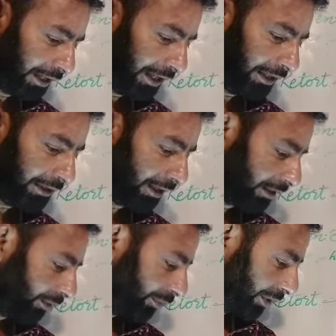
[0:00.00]
another
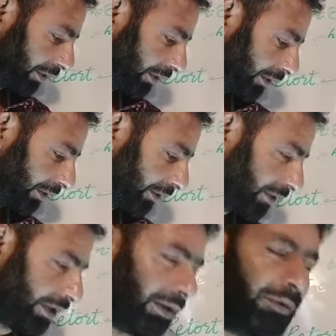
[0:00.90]
ripple
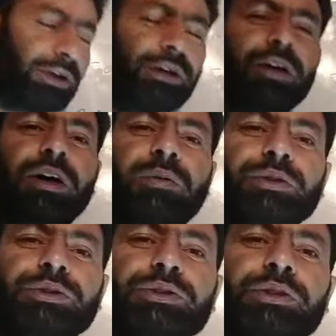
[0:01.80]
in our
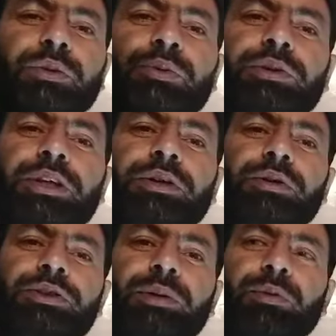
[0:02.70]
house. उनके
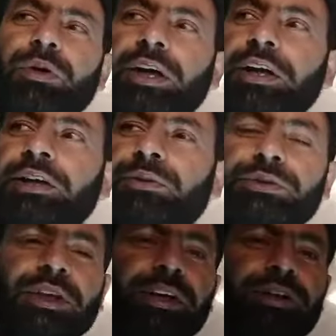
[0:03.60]
जब वो गए तो
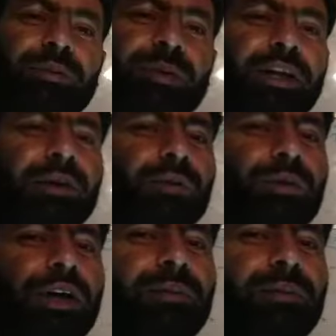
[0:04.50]
जाने से पहले उन्होंने